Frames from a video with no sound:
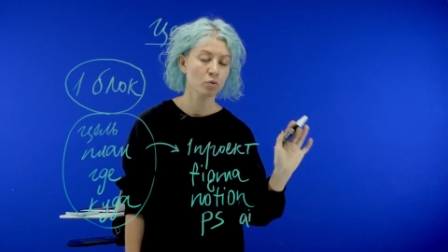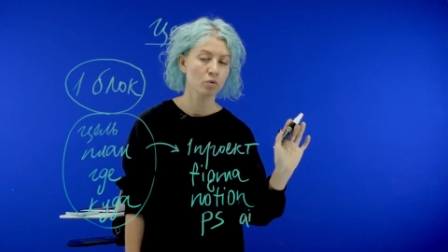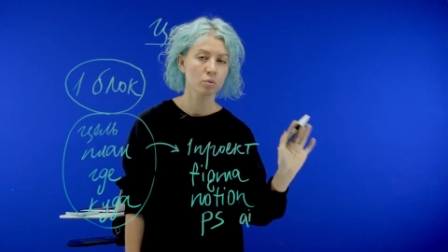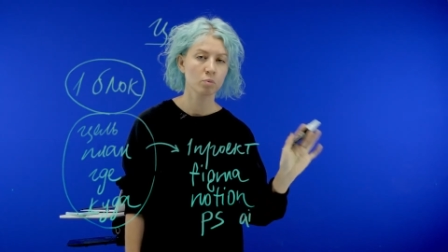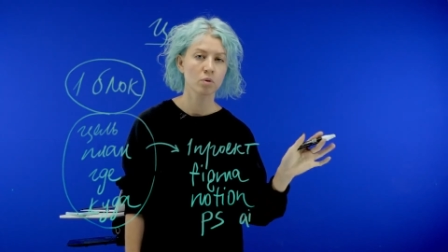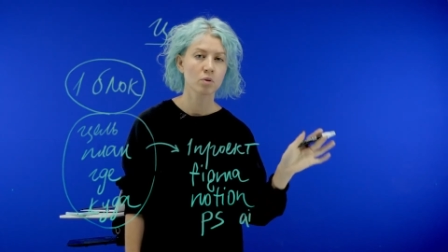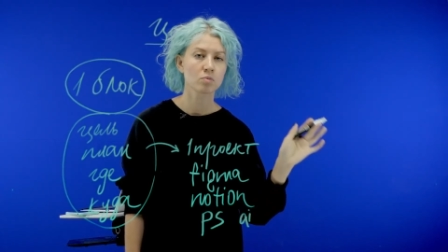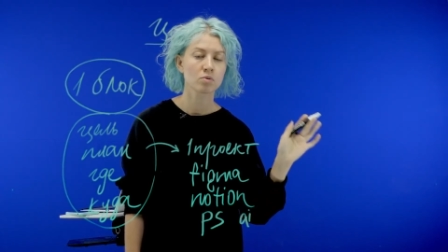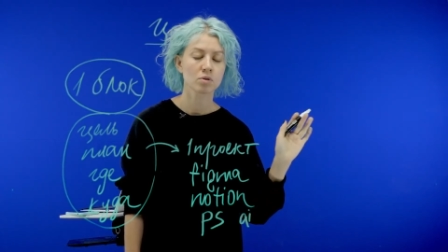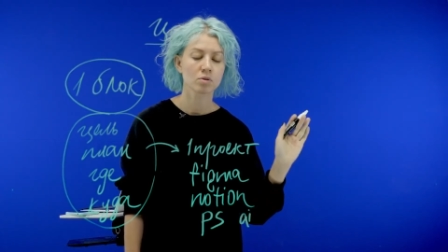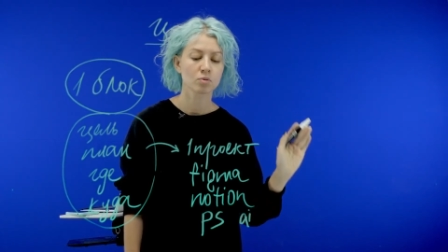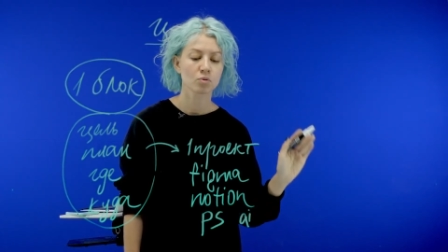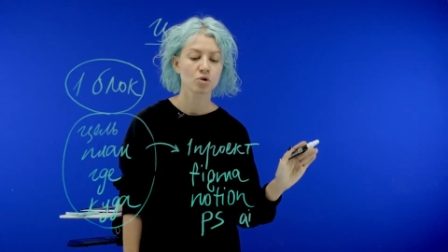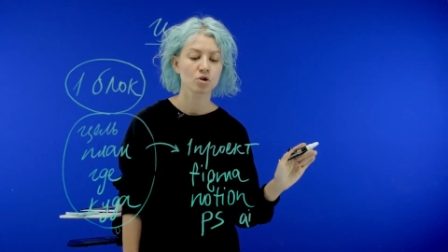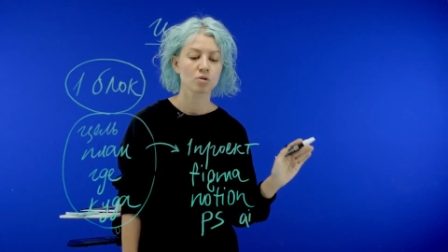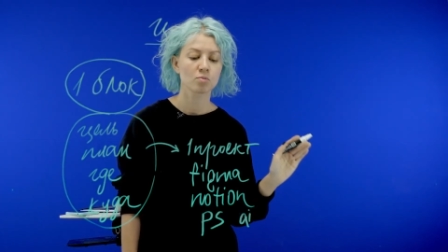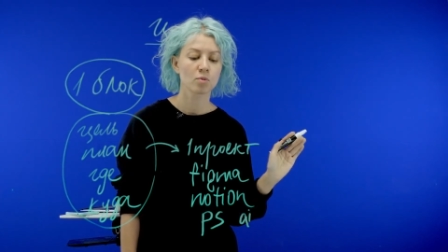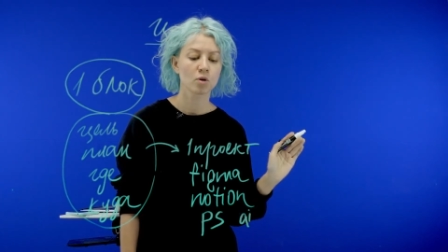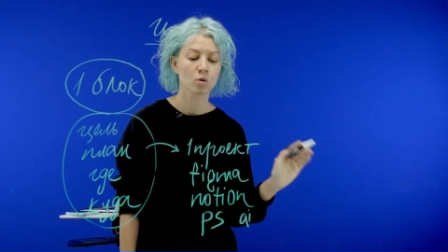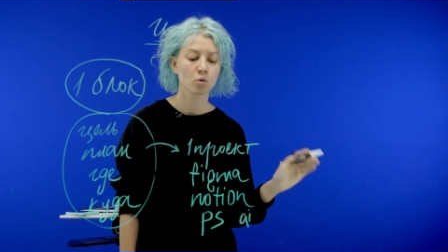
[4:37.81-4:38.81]
в любом
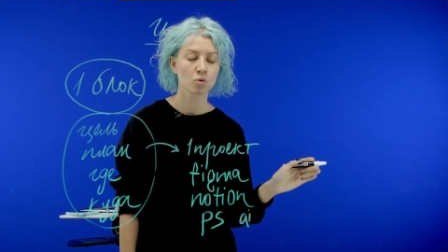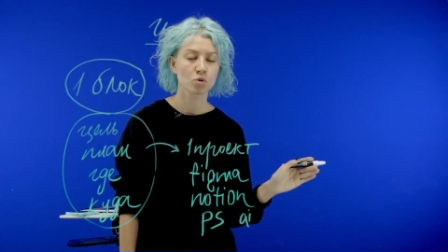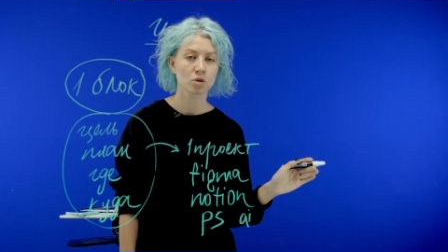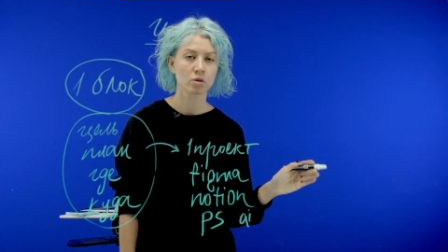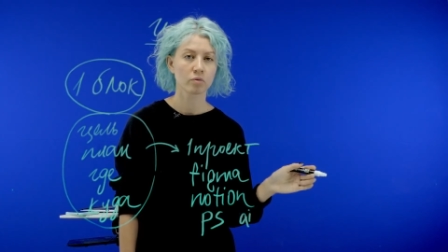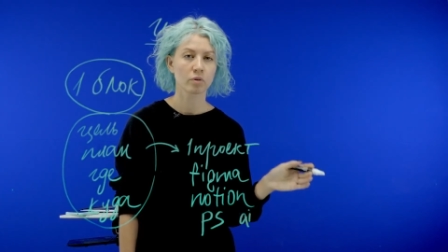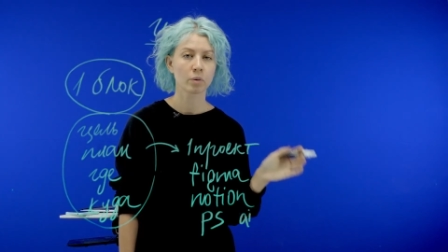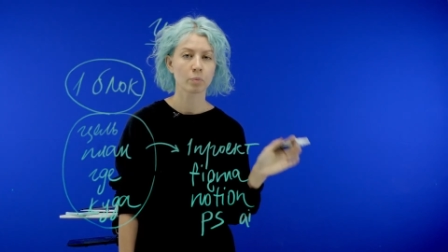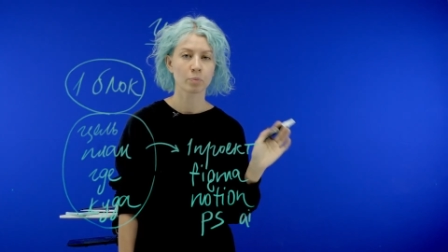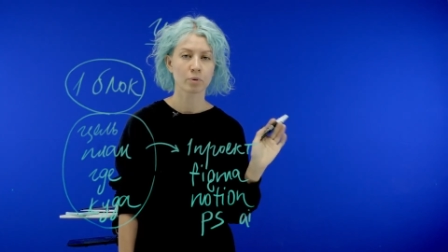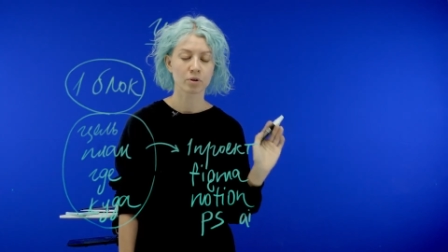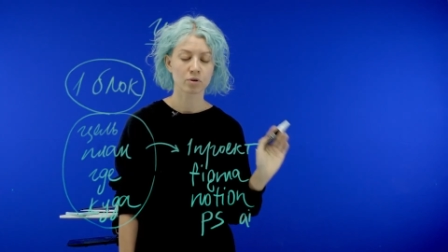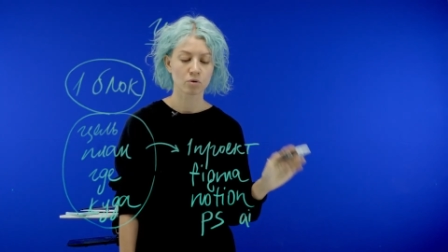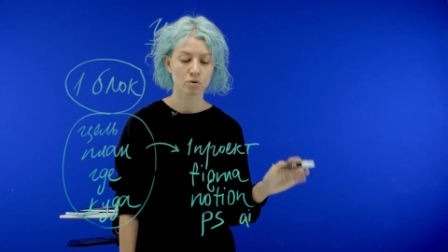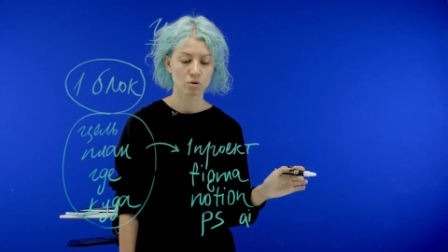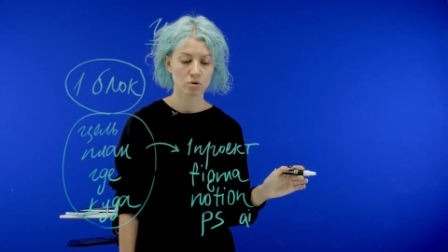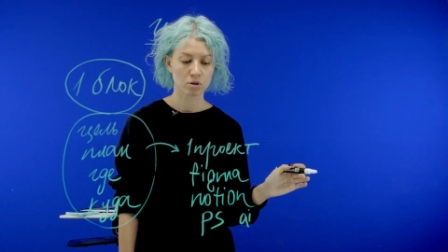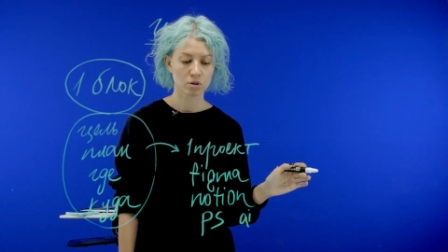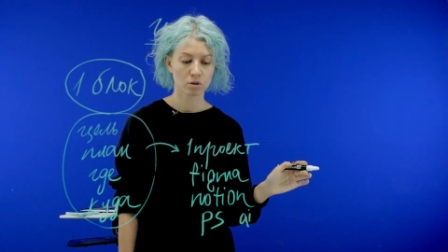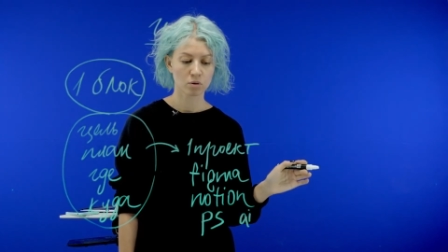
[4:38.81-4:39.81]
случае Motion вам
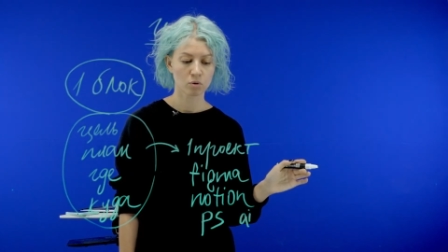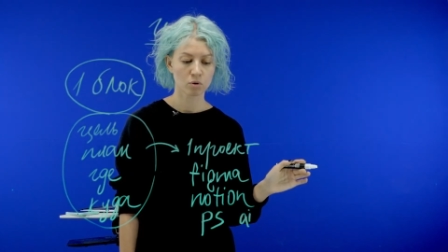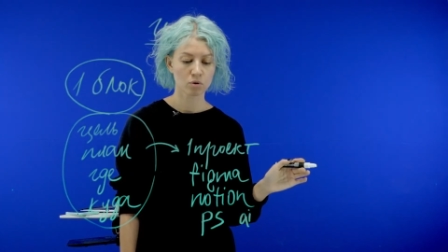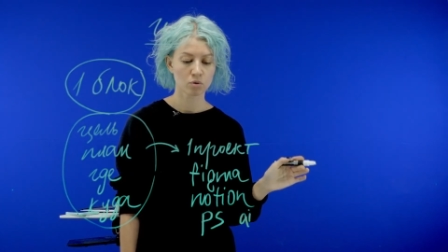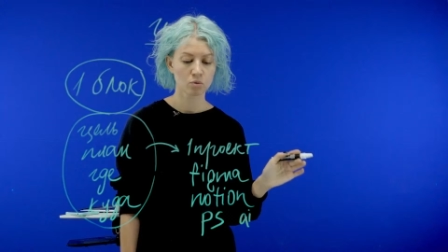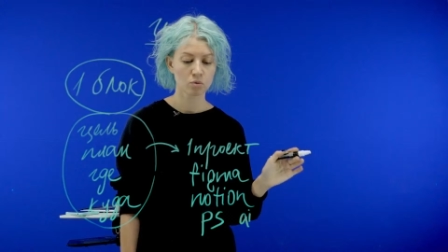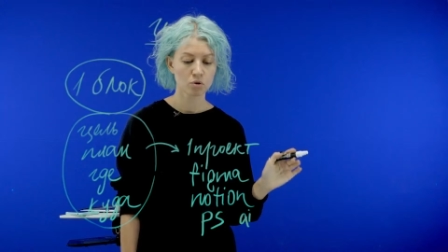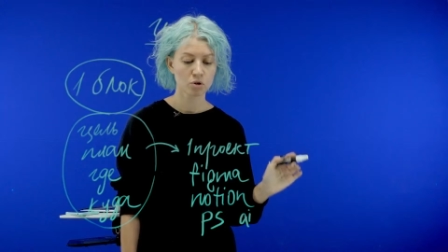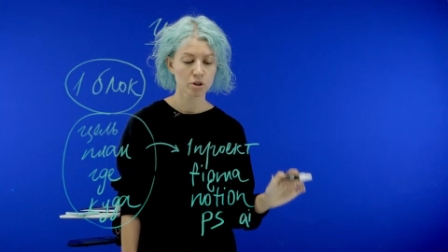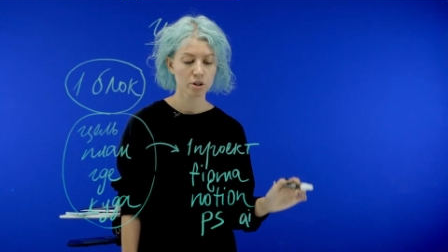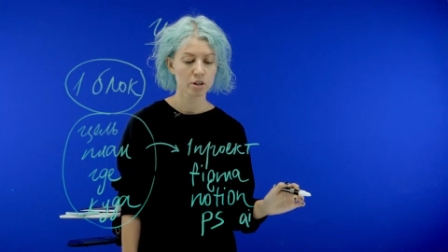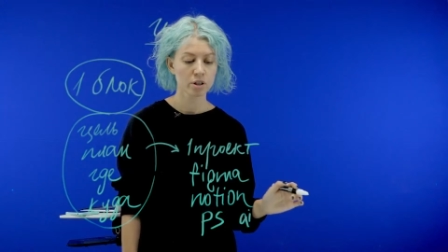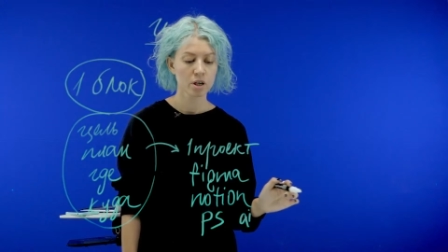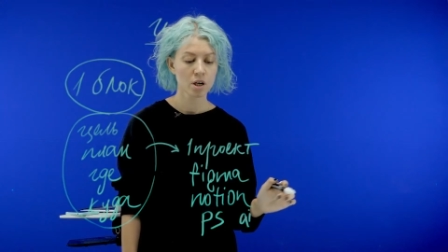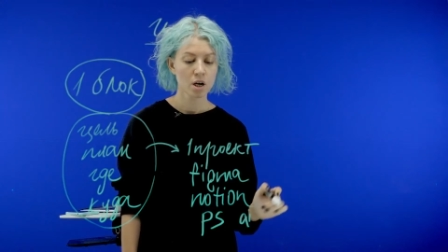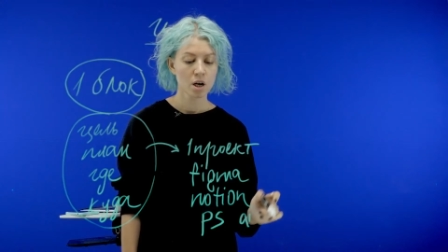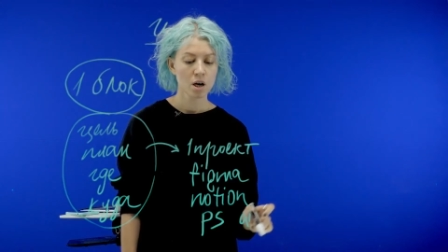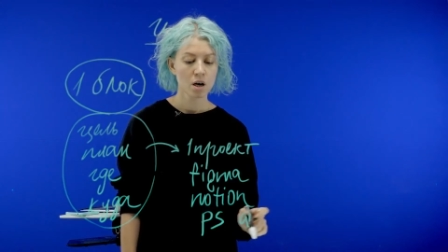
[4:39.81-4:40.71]
придется какой-то учить,